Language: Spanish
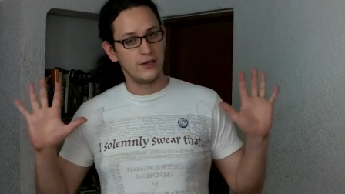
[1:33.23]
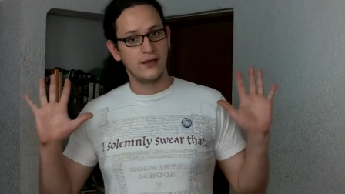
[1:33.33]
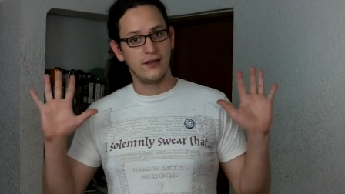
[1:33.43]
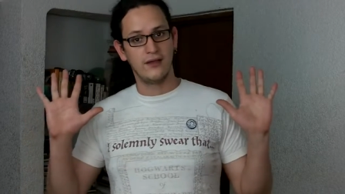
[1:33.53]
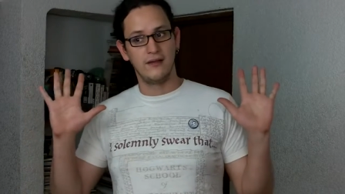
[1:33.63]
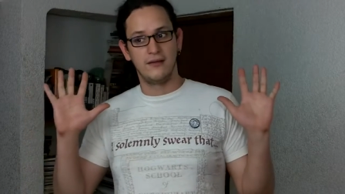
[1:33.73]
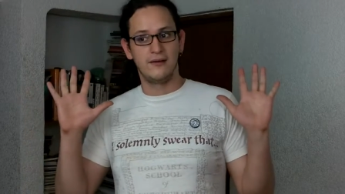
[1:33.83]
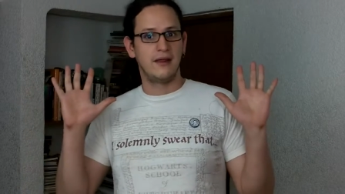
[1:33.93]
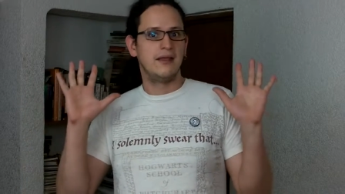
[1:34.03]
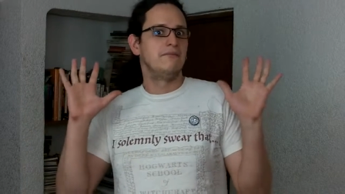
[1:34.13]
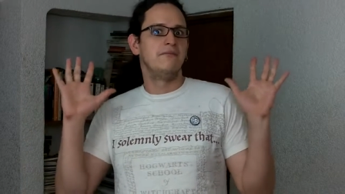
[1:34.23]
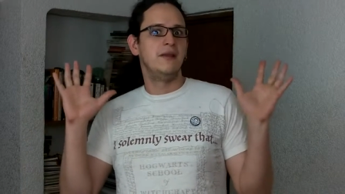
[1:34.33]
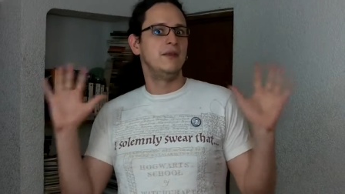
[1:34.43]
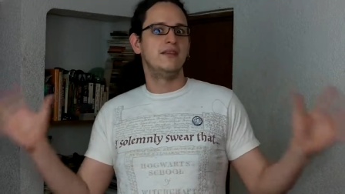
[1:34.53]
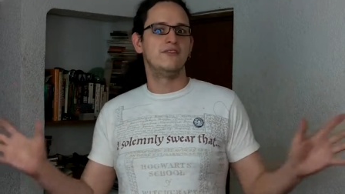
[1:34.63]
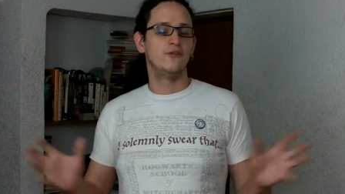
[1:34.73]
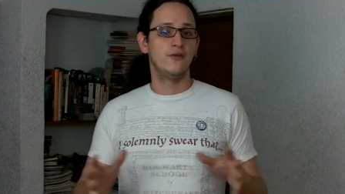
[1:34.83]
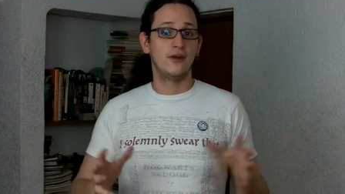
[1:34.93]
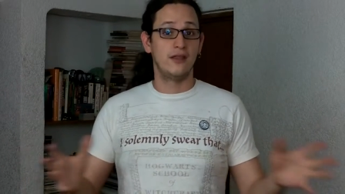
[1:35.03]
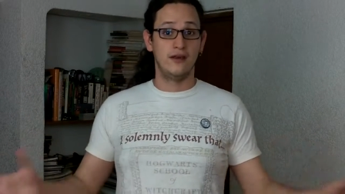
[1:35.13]
la única
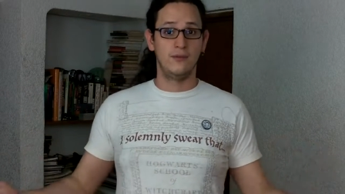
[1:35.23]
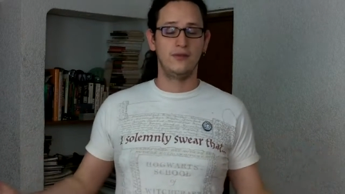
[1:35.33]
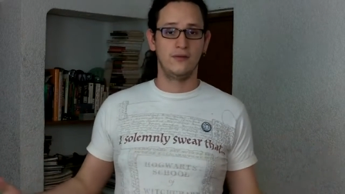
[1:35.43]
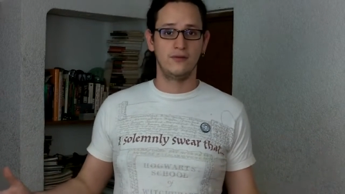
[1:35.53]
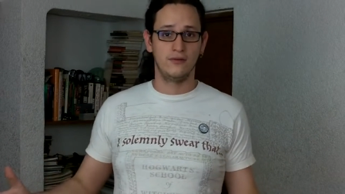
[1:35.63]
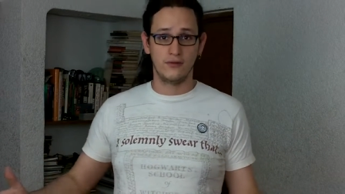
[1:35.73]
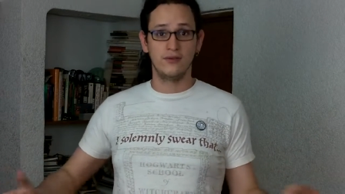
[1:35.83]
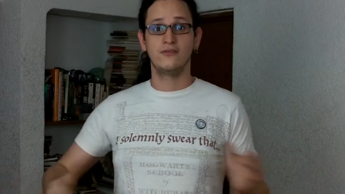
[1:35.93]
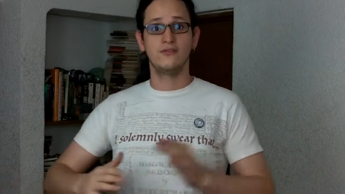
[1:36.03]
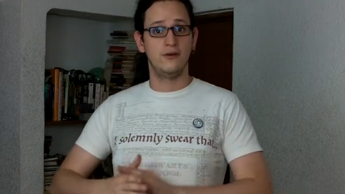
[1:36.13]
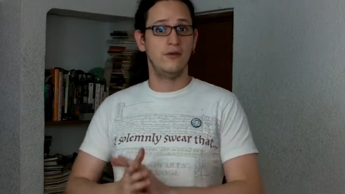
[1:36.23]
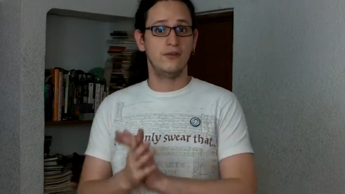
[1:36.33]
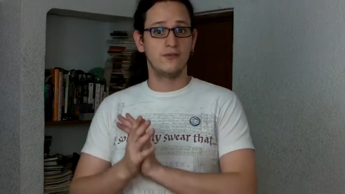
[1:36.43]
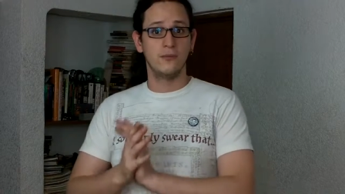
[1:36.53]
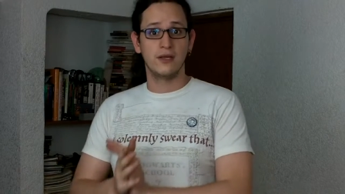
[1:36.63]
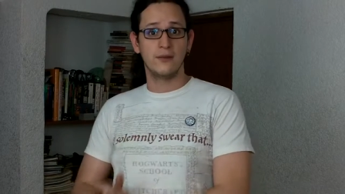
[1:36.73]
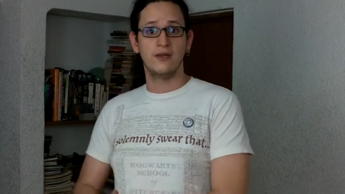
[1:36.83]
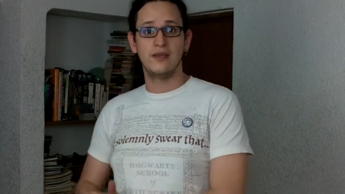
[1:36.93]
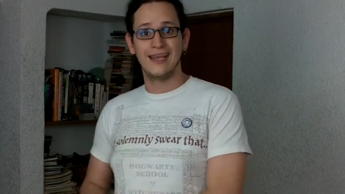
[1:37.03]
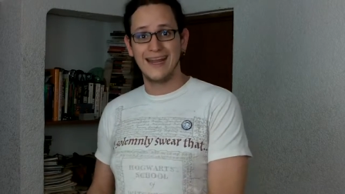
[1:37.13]
limitación o requerimiento dentro de todo esto, si no es
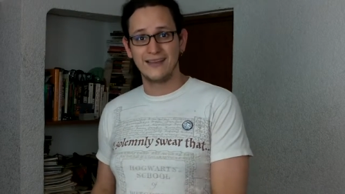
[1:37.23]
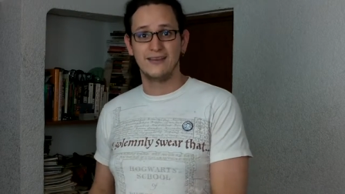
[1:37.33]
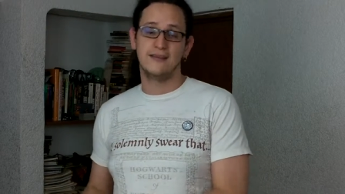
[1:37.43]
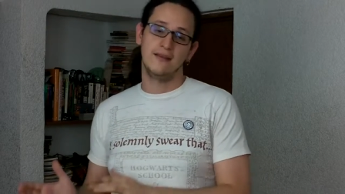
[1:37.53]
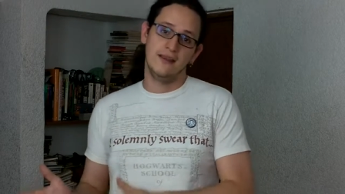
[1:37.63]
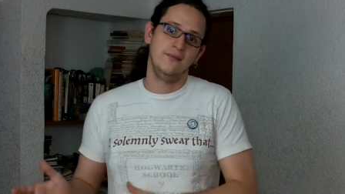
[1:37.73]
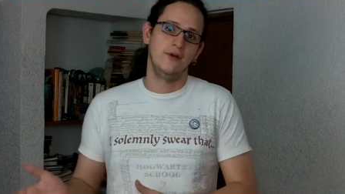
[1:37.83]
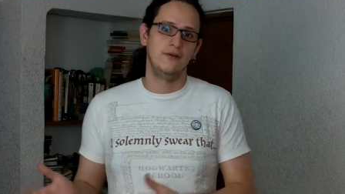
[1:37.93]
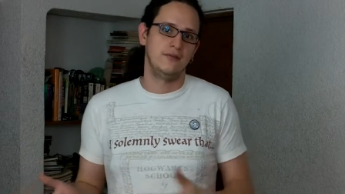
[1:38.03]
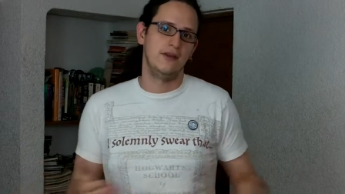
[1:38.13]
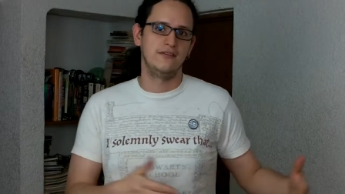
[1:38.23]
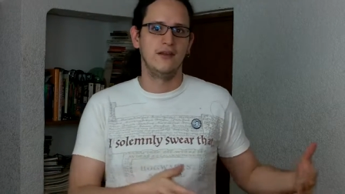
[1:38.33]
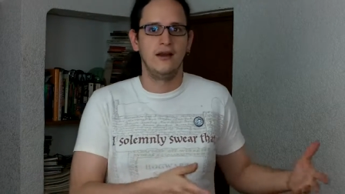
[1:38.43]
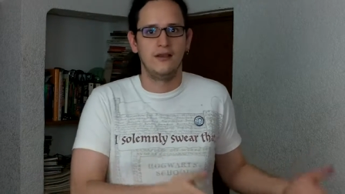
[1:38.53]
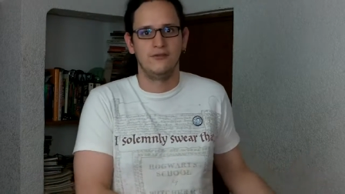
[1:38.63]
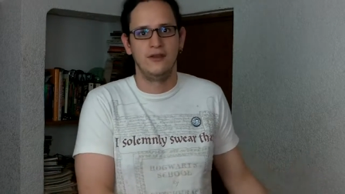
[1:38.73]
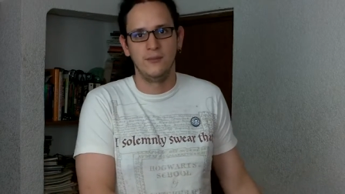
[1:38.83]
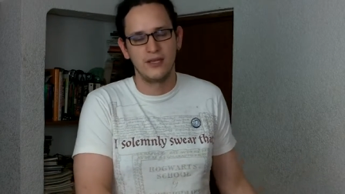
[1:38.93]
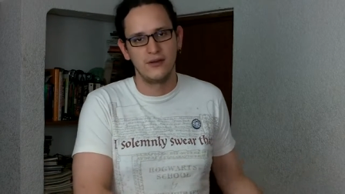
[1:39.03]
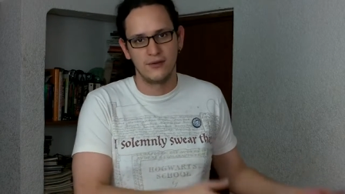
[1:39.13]
completamente gratis y bueno, tiene que ser en la Ciudad
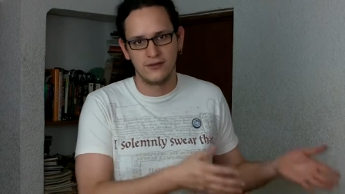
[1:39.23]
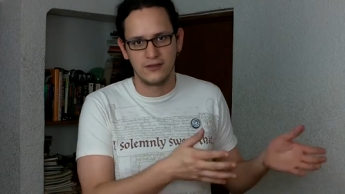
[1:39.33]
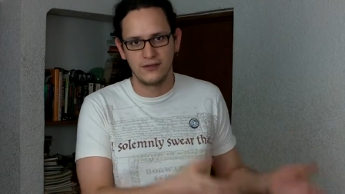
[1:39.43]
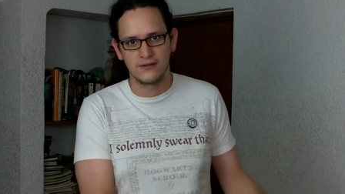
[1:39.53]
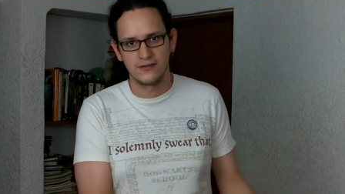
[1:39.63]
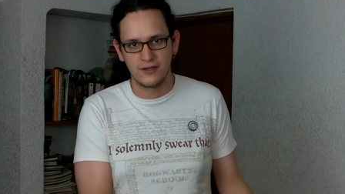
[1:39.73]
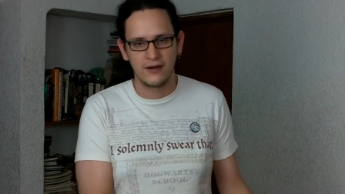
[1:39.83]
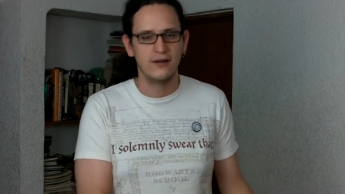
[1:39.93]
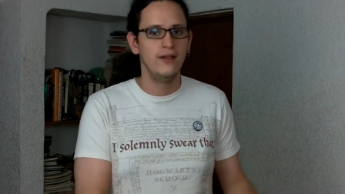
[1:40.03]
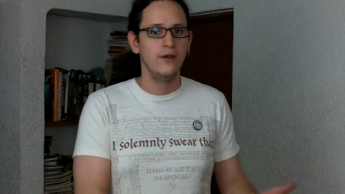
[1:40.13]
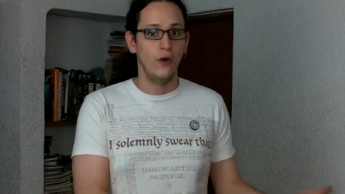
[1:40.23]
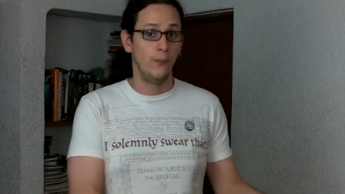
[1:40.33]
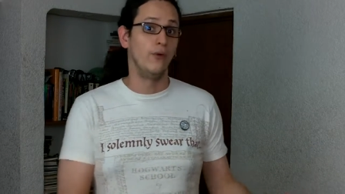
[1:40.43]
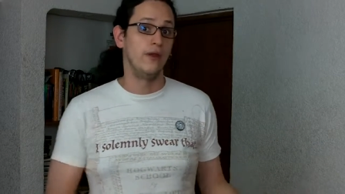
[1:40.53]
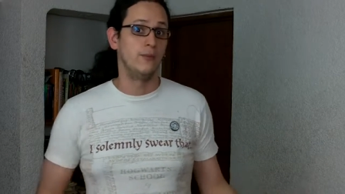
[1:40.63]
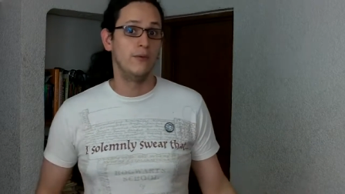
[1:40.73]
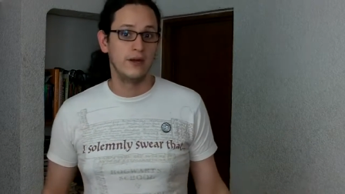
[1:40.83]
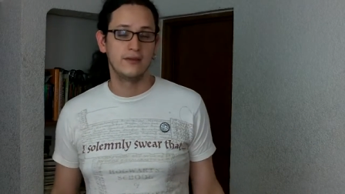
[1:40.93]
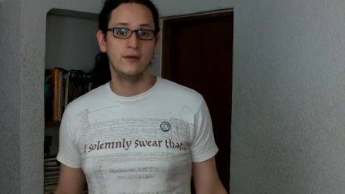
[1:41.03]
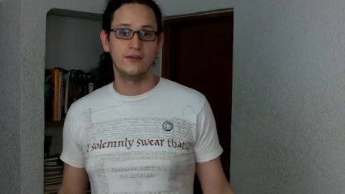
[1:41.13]
de México, así que tienes que estar o poder
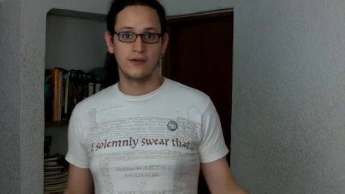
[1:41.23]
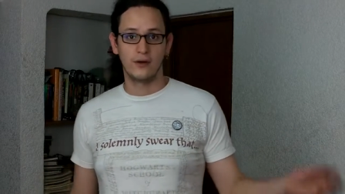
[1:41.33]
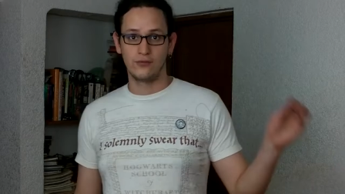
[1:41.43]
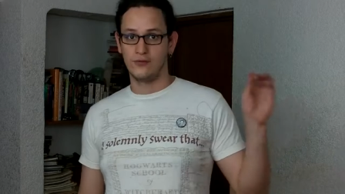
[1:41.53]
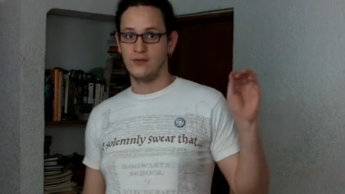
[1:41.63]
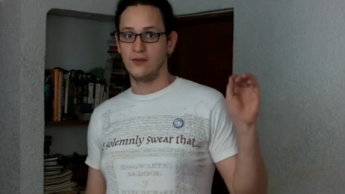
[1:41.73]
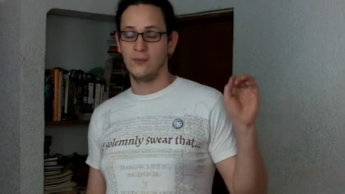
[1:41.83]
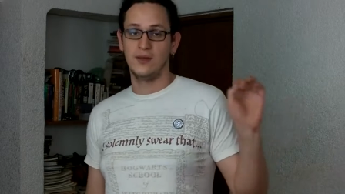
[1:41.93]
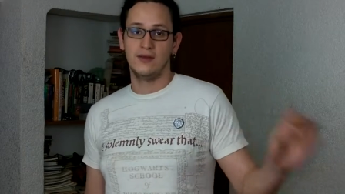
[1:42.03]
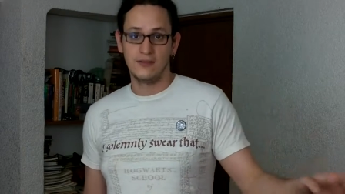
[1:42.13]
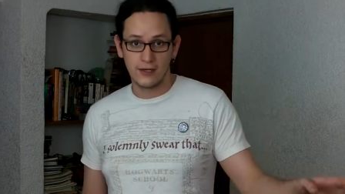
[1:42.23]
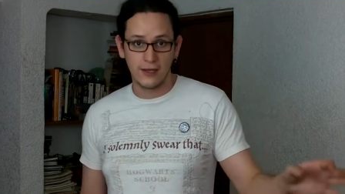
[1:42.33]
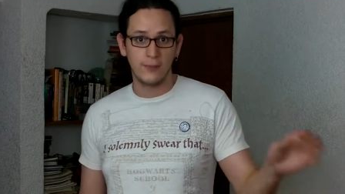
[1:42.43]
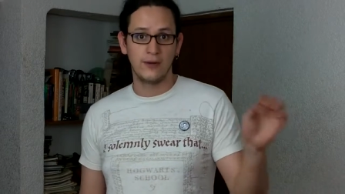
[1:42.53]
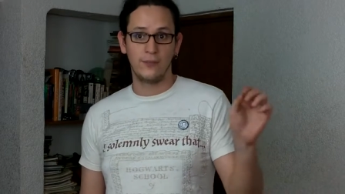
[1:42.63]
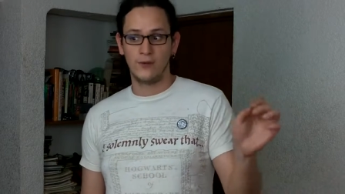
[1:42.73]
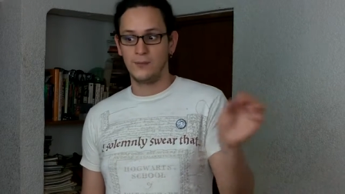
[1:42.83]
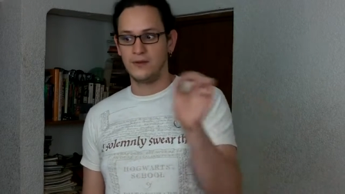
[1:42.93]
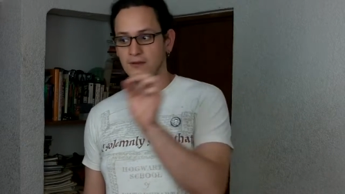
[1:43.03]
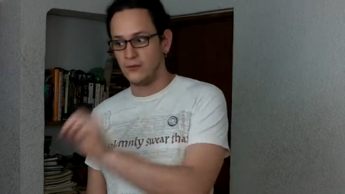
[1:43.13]
moverte o estar lo suficientemente cerca para
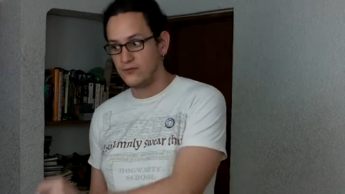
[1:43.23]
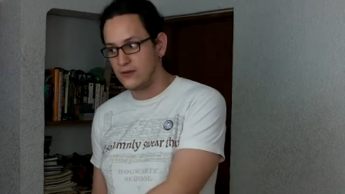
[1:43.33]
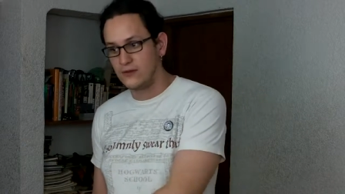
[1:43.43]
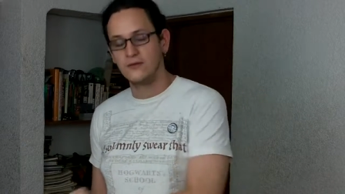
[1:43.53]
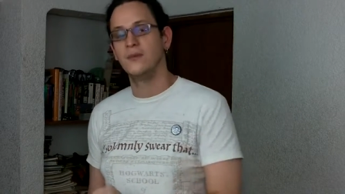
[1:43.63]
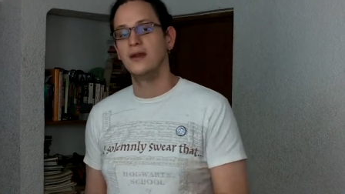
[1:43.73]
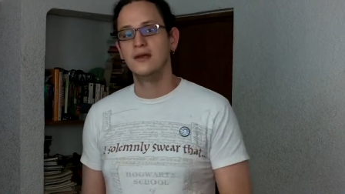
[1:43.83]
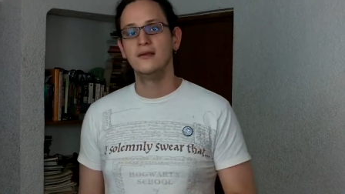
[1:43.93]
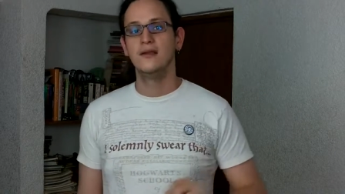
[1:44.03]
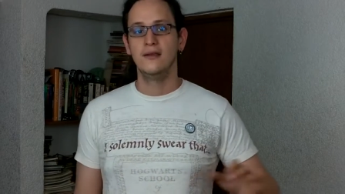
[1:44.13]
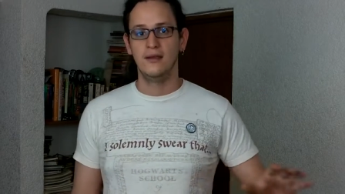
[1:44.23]
poder pasar un fin de semana